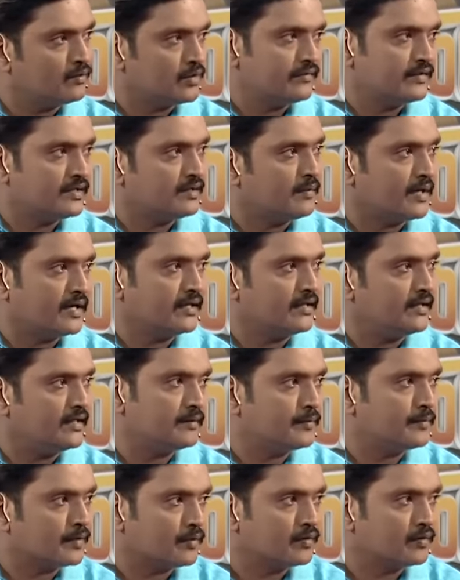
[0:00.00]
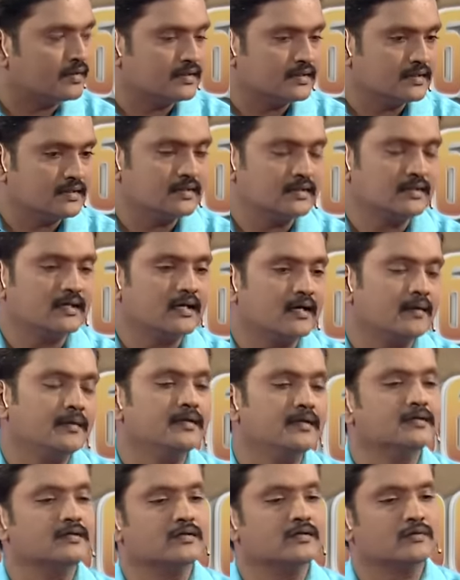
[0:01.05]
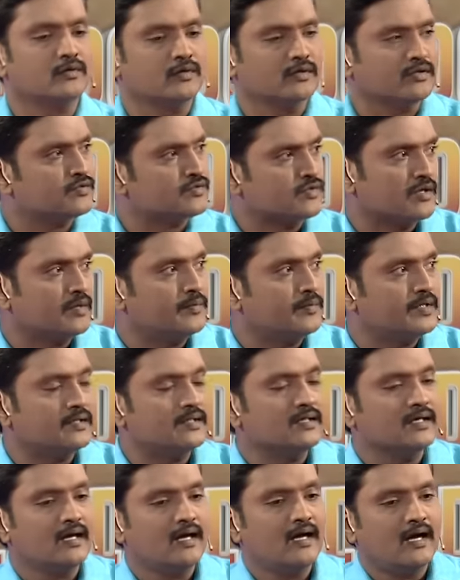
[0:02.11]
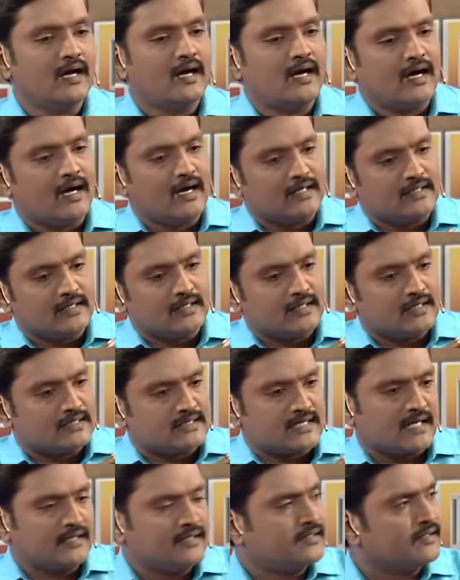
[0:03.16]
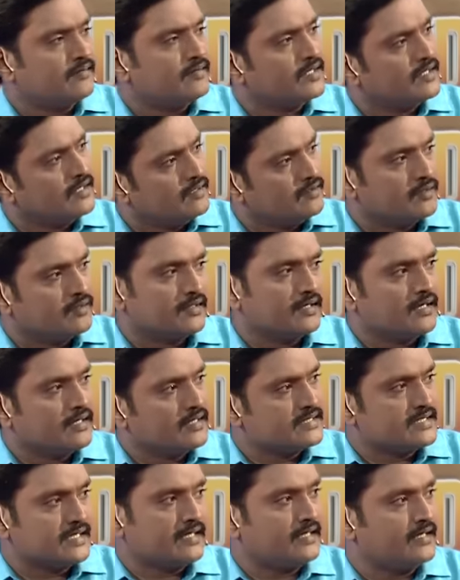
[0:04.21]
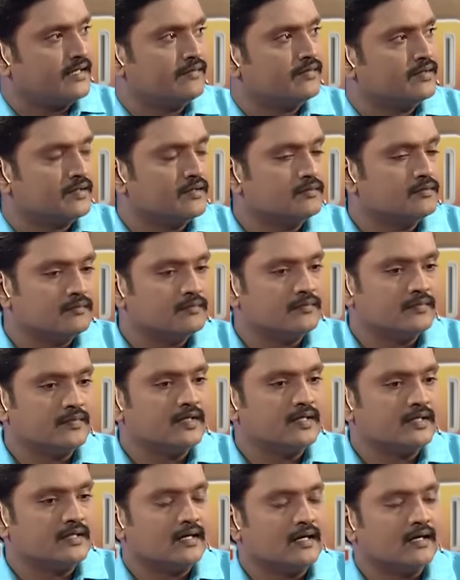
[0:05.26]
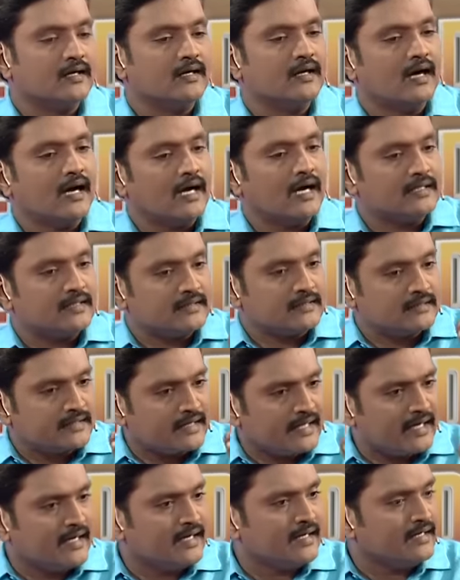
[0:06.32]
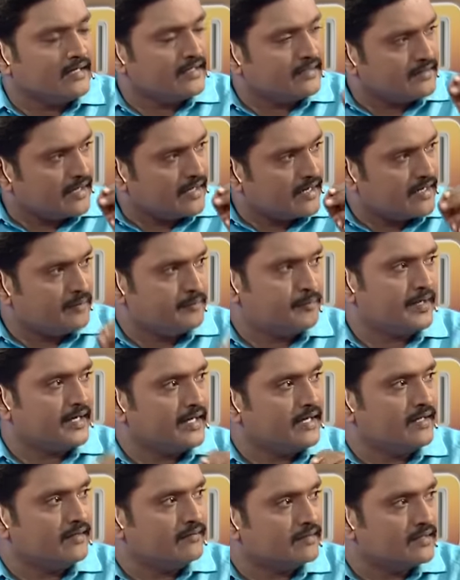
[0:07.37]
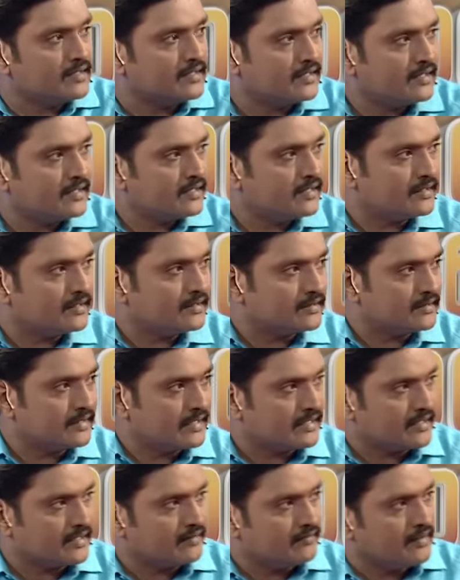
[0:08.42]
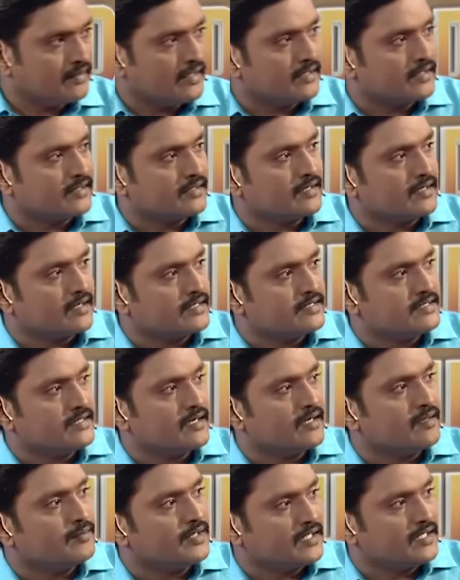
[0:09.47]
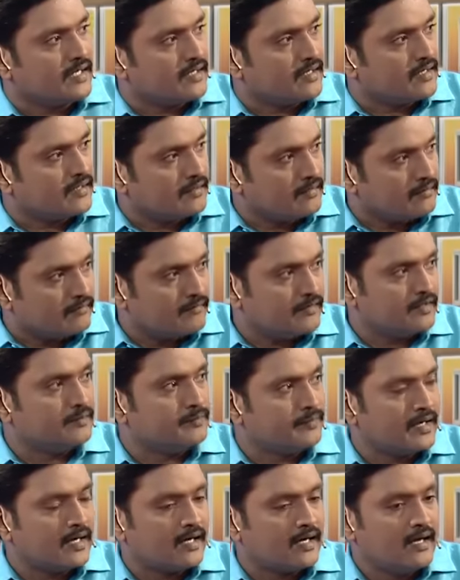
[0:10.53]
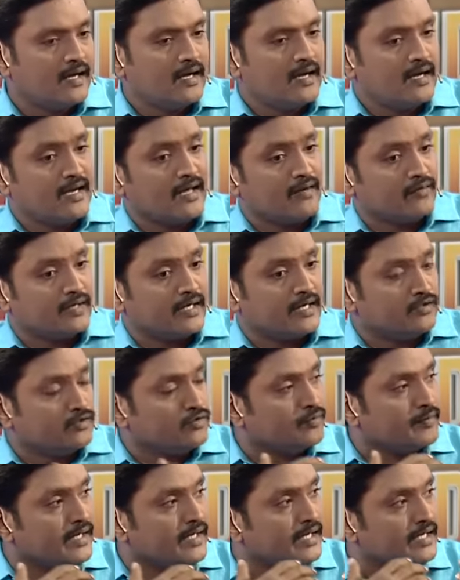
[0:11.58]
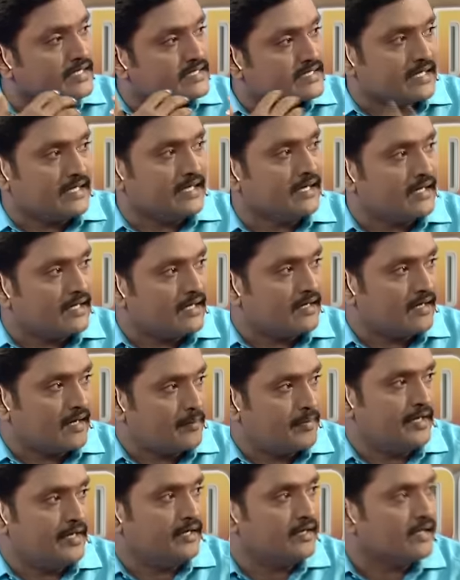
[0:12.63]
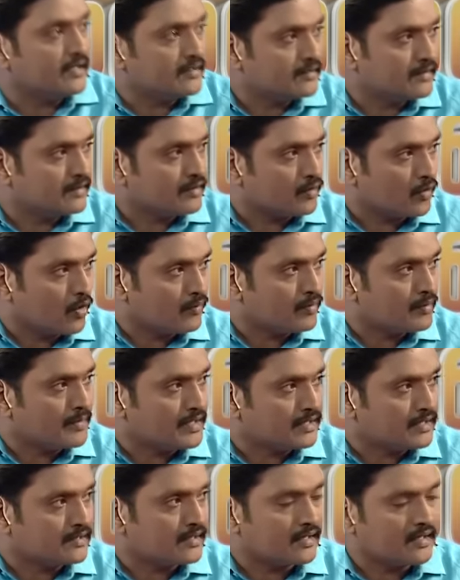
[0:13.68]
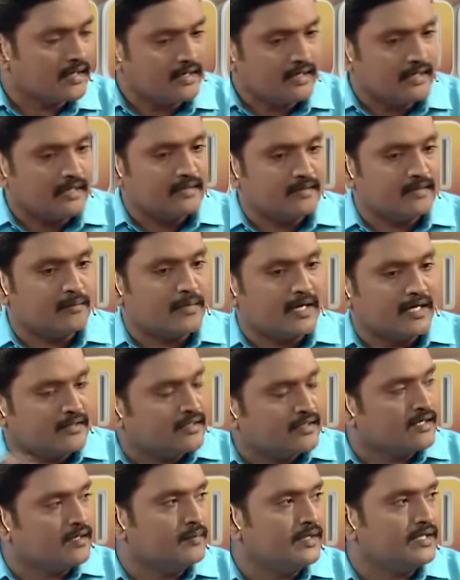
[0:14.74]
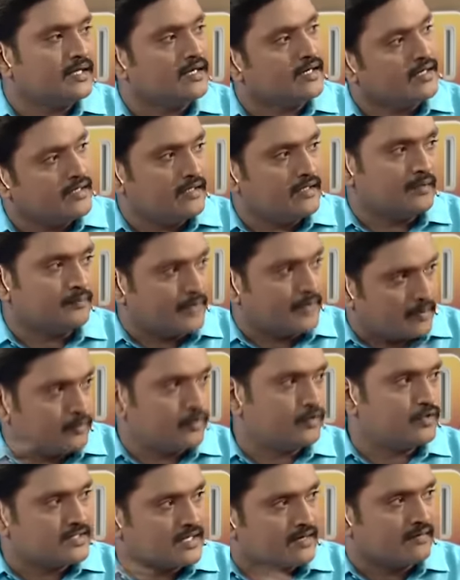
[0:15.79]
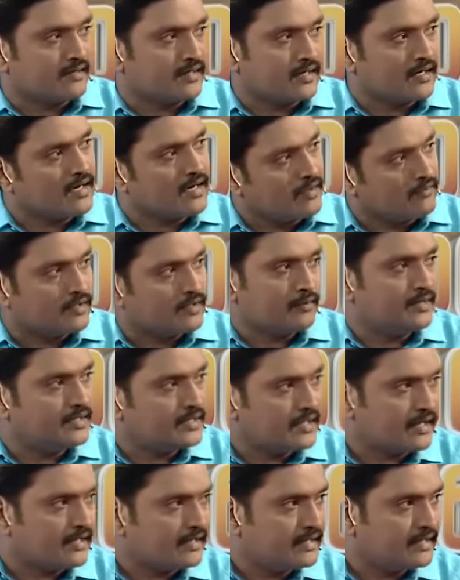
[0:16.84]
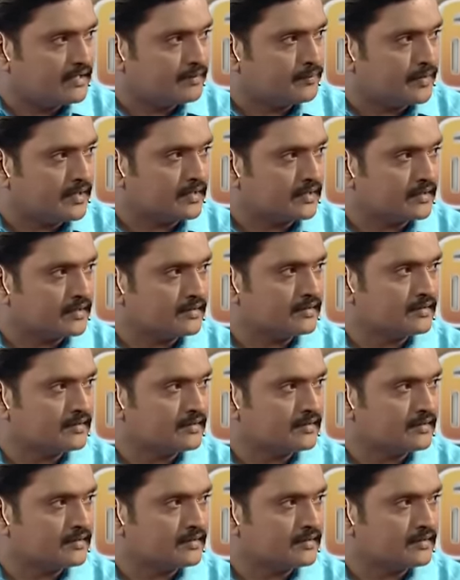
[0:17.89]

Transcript: ஒரு விதமான ஈர்ப்பை கொடுக்குது அப்படின்னு தொடர்ந்து சொல்லப்படுது அதில் சாதித்தவர்களும் இருக்கிறாங்க சறுக்கியவர்களும் இருக்கிறாங்க அந்த தேடல் எந்த அடிப்படையில் இவங்கக்கிட்ட இருக்குது ஏற்கனவே இருக்க கட்சிகள் மீதான வெறுப்பா இல்லை அவங்க எதுவுமே செய்யலை அப்படின்ற அந்த கோபம் மட்டும்தானா இல்லை இந்த மனிதர்கள் மீதான ஈர்ப்பா புதுசாக வர்றாங்களா அவங்க மீதான ஈர்ப்பா இருக்கா